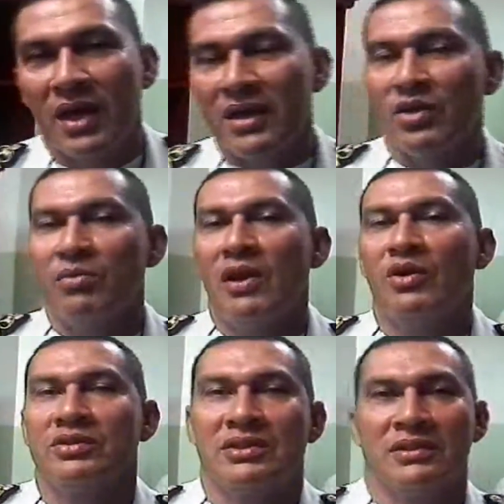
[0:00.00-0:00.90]
de
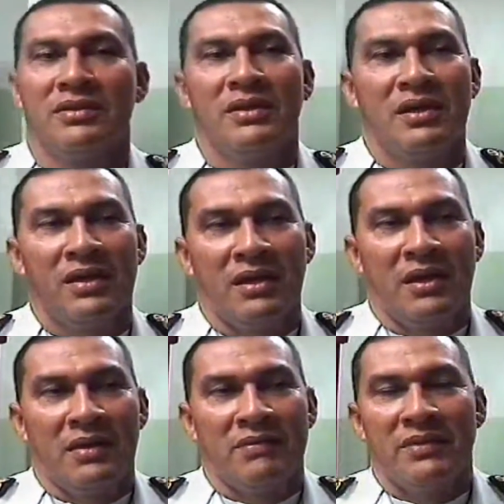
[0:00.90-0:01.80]
2011,
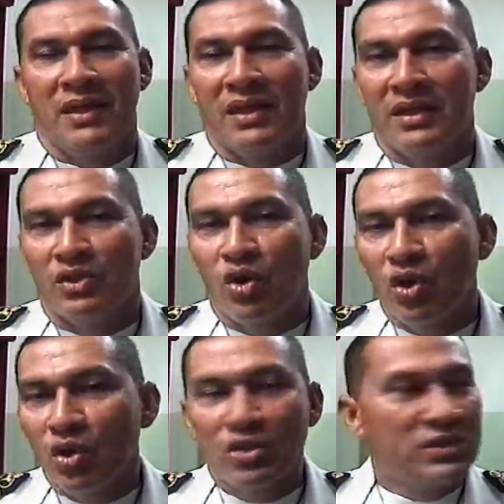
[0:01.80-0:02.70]
de que todo